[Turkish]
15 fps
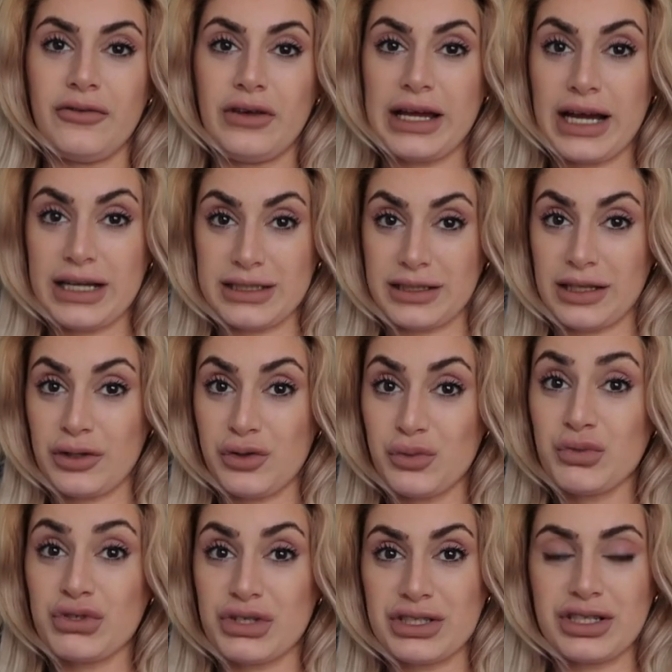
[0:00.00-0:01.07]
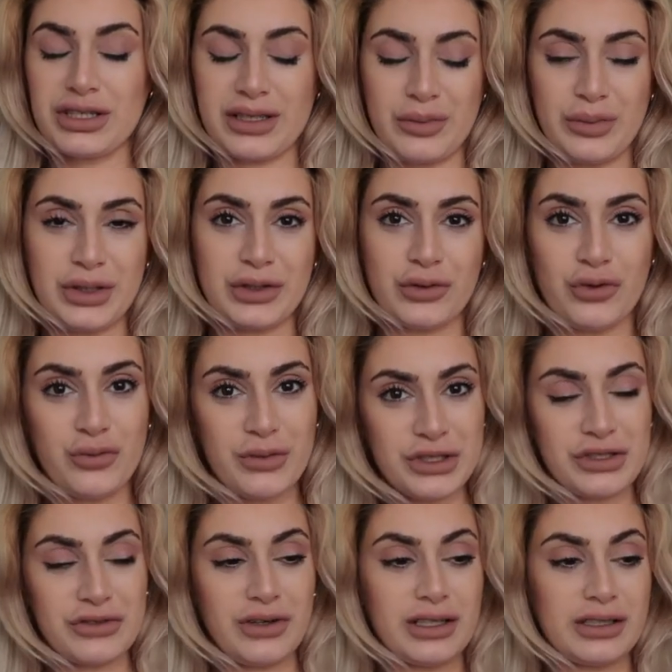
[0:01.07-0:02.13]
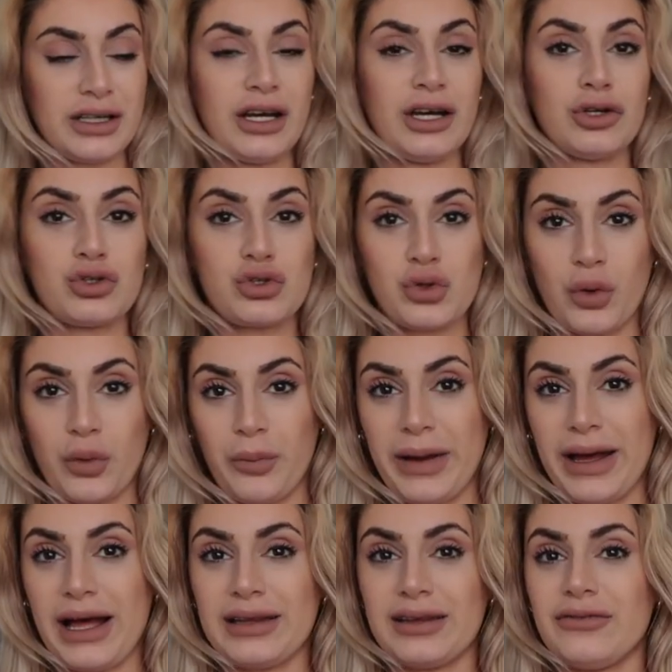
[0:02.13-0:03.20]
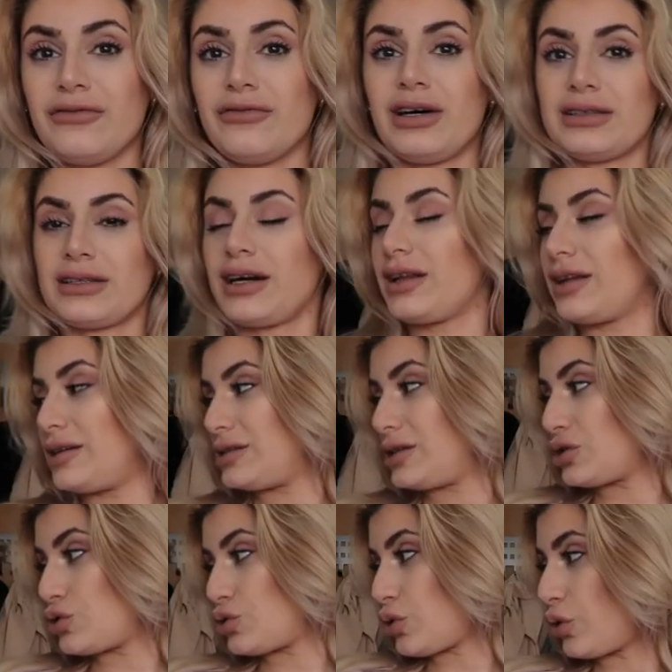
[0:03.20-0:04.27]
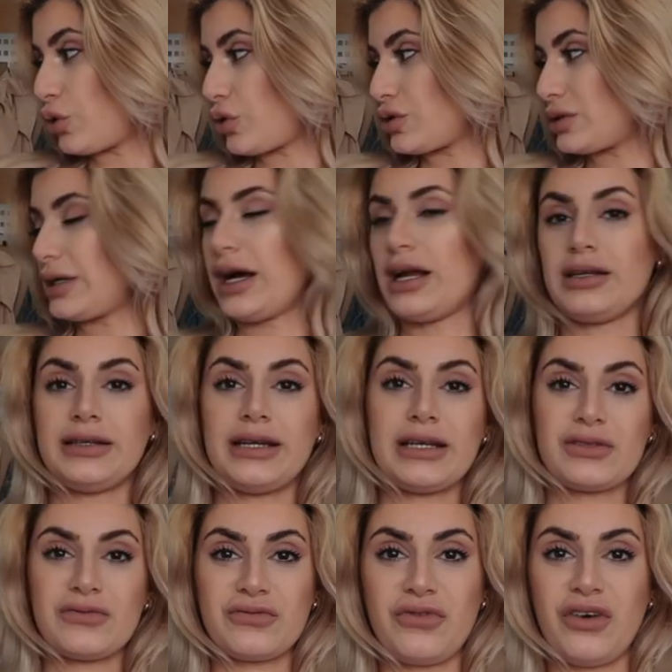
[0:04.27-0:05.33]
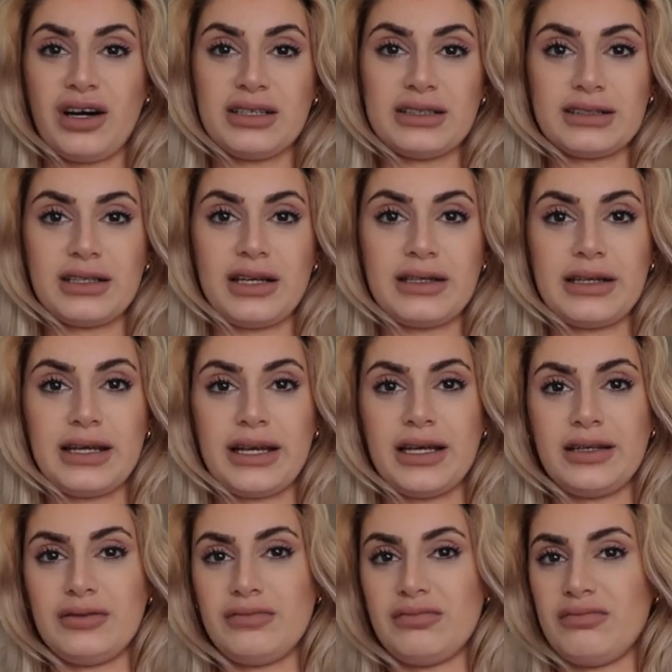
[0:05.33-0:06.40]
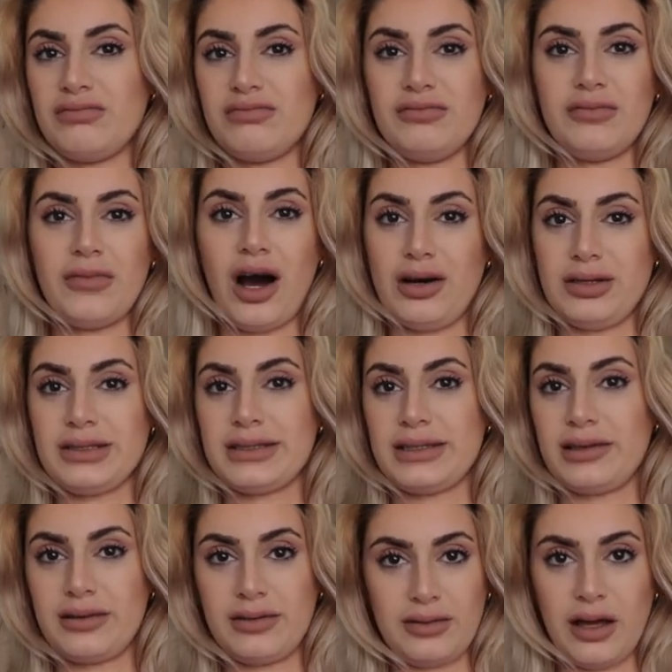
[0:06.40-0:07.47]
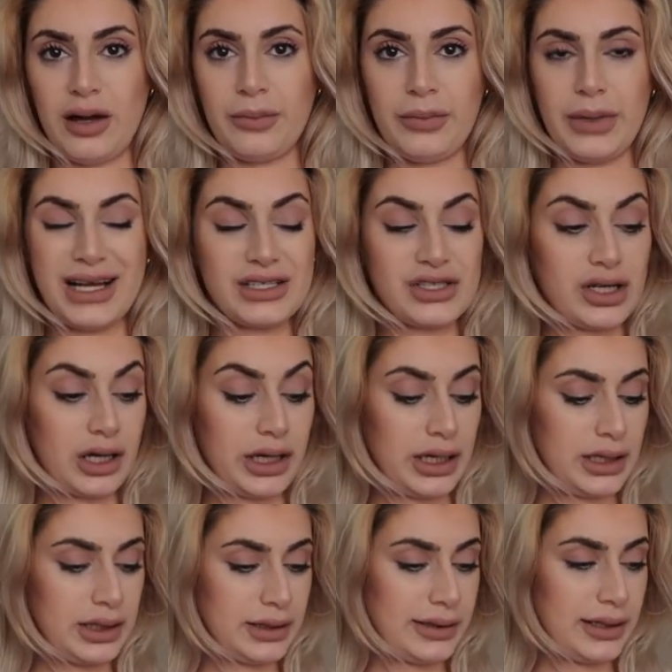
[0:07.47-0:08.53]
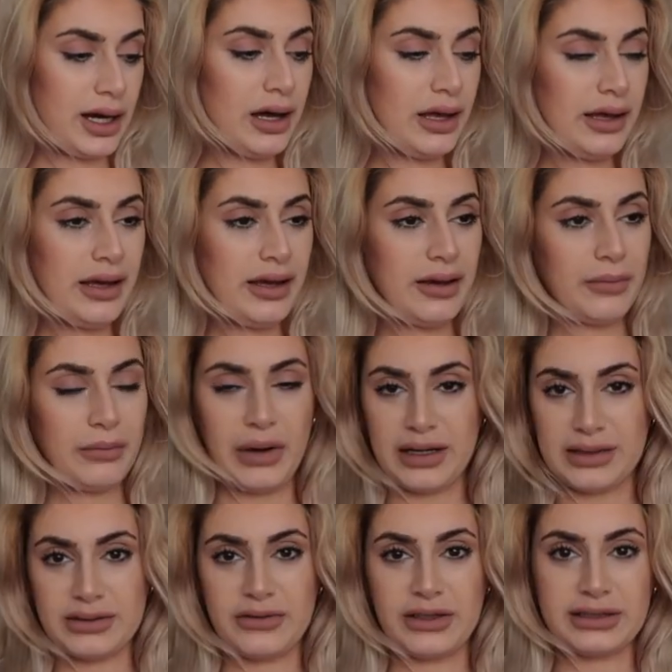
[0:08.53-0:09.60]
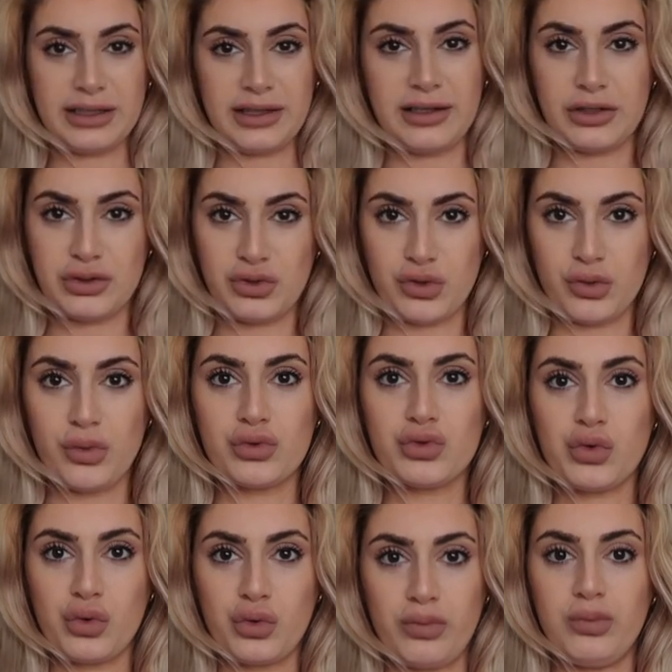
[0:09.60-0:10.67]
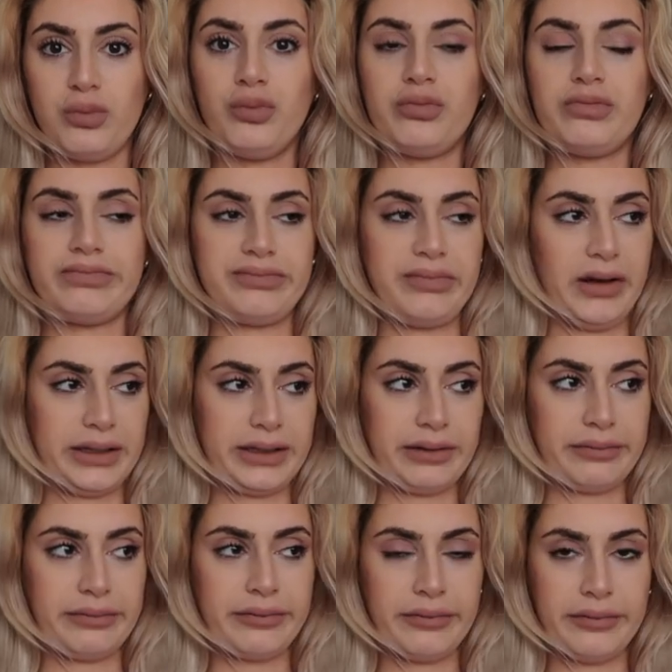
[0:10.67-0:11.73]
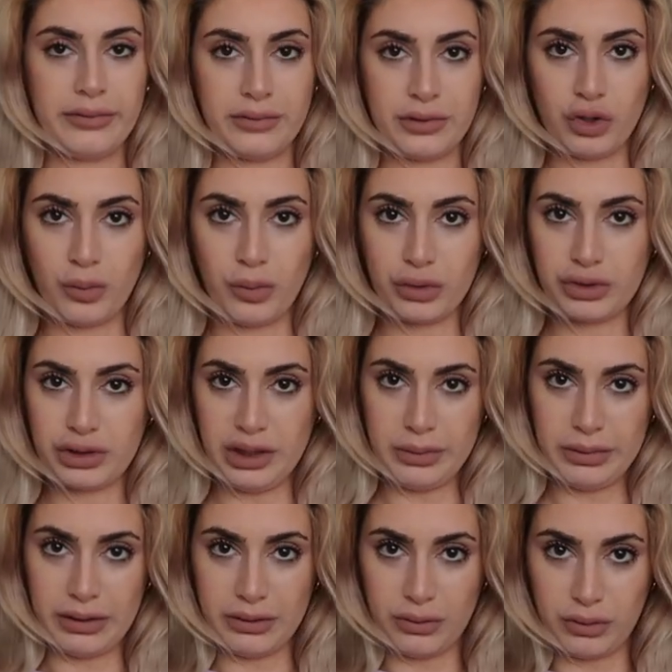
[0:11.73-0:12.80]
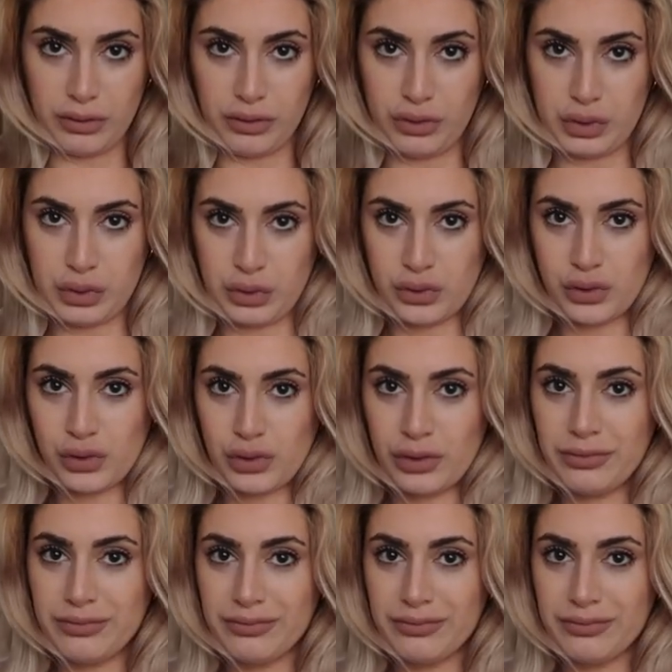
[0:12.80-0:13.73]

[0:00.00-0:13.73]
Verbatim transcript: Ve gerçekten yumuşacık bir kumaşı var. Çok beğendim. Vatkaları da çok güzel. Ne fazla ne az. Tam bence ayarında. Bazı vatkalar çünkü böyle çok hani robot gibi oluyorsunuz.